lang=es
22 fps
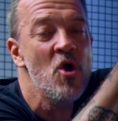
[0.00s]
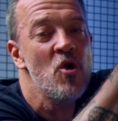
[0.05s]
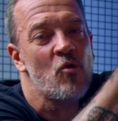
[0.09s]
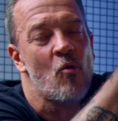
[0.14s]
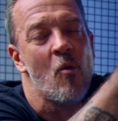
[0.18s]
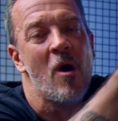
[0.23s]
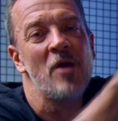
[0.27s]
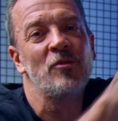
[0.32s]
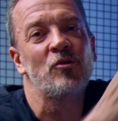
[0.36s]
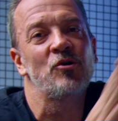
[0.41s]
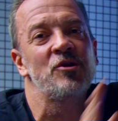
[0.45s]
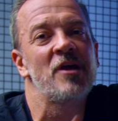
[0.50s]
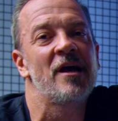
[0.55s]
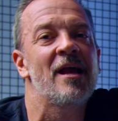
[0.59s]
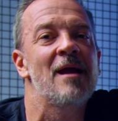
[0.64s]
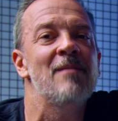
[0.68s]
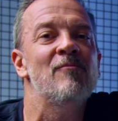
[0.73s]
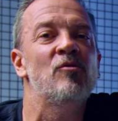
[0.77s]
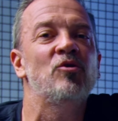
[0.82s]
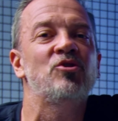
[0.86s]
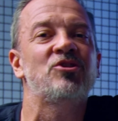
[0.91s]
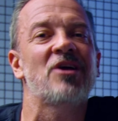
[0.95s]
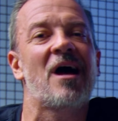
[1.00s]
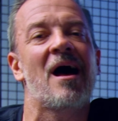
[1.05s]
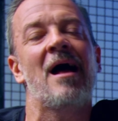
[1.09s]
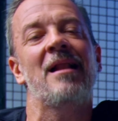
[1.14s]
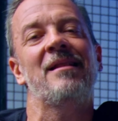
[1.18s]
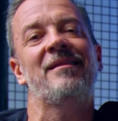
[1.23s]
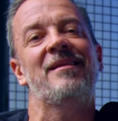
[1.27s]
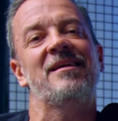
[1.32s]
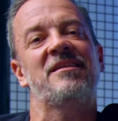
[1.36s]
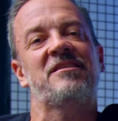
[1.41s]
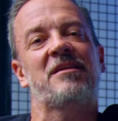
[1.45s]
cuando lleguemos
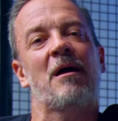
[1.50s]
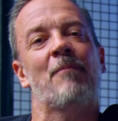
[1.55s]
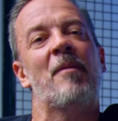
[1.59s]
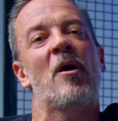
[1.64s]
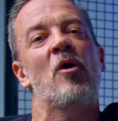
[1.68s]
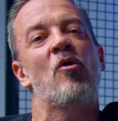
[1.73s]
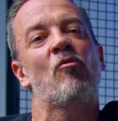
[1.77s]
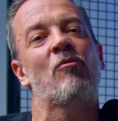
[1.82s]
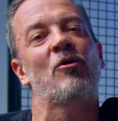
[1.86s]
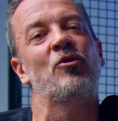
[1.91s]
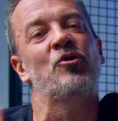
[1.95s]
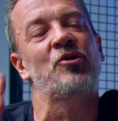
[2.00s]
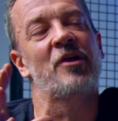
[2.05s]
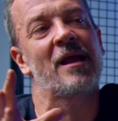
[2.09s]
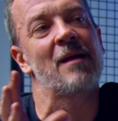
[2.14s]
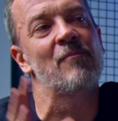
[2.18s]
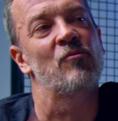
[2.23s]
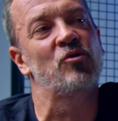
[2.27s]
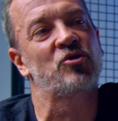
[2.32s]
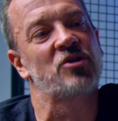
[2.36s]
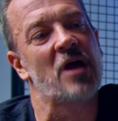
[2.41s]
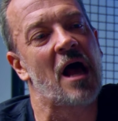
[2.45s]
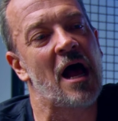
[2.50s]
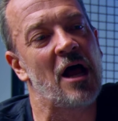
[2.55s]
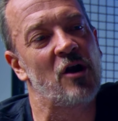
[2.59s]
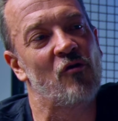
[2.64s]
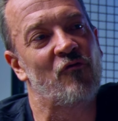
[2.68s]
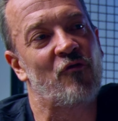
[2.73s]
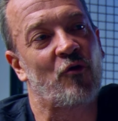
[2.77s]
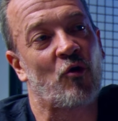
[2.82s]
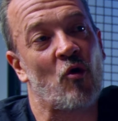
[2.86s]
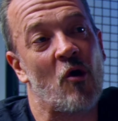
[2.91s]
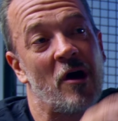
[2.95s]
al destapado, cuando lleguemos al
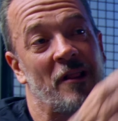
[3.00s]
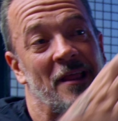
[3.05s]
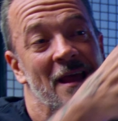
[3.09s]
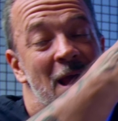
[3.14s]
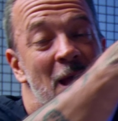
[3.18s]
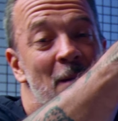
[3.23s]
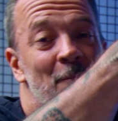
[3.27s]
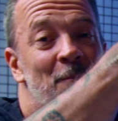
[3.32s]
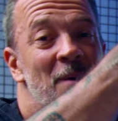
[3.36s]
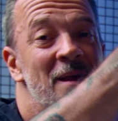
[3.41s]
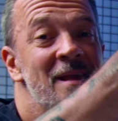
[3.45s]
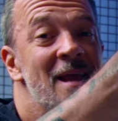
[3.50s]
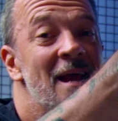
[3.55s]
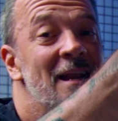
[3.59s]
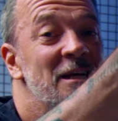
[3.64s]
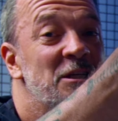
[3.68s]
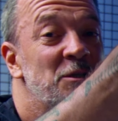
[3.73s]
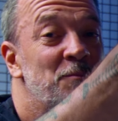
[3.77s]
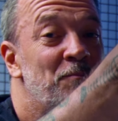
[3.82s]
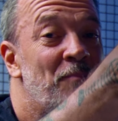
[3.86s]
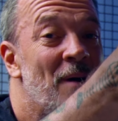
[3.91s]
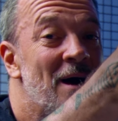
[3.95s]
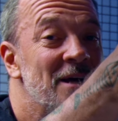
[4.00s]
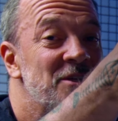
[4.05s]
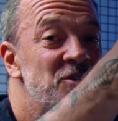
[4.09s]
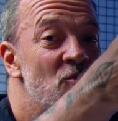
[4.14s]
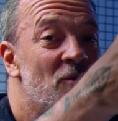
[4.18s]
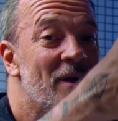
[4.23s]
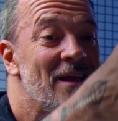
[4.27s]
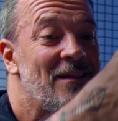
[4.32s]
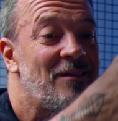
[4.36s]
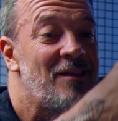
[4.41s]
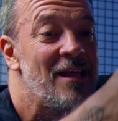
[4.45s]
off-road. Pille el
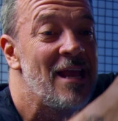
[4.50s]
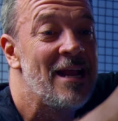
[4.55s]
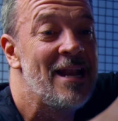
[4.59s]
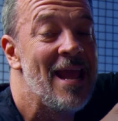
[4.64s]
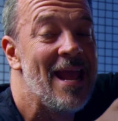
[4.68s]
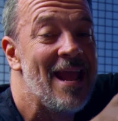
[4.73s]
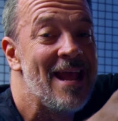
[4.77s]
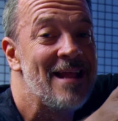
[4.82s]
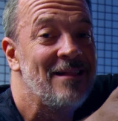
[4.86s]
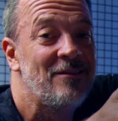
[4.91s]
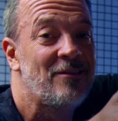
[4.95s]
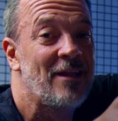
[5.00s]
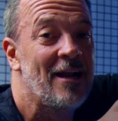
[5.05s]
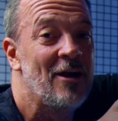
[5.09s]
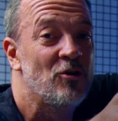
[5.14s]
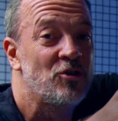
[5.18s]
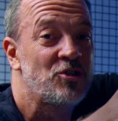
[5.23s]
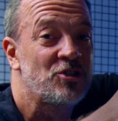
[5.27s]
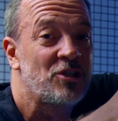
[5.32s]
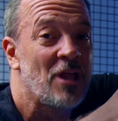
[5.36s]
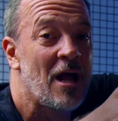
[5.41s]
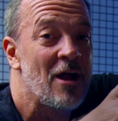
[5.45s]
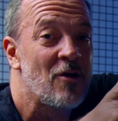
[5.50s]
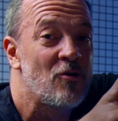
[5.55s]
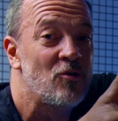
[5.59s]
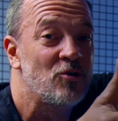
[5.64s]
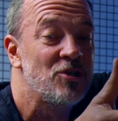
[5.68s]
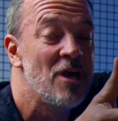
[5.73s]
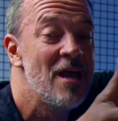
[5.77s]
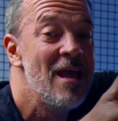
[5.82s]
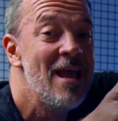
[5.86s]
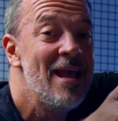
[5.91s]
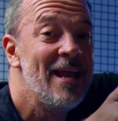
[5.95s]
espacio que tiene entre los tacos.
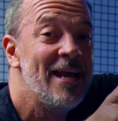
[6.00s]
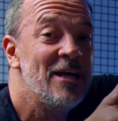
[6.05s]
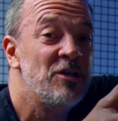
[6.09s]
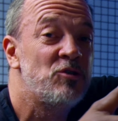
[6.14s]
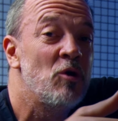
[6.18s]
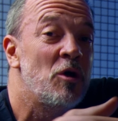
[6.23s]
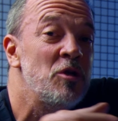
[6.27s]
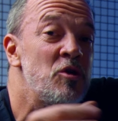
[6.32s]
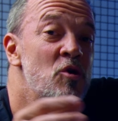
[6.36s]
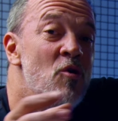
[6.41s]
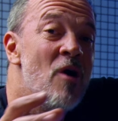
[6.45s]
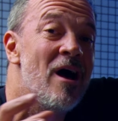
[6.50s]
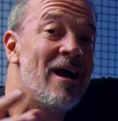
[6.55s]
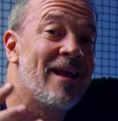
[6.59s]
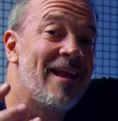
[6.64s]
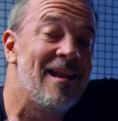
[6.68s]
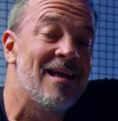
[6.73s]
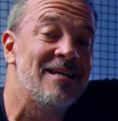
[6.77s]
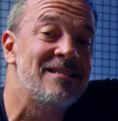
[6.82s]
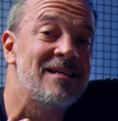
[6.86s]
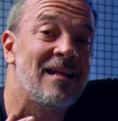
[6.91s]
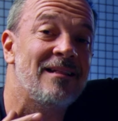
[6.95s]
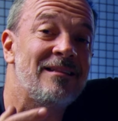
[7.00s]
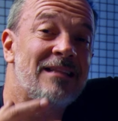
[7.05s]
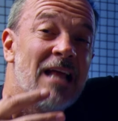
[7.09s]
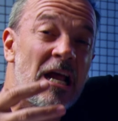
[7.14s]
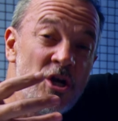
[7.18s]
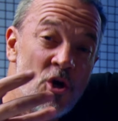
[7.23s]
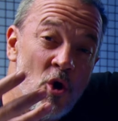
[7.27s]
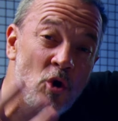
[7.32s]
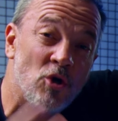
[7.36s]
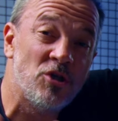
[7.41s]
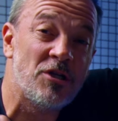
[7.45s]
Esto ayuda a que la llanta no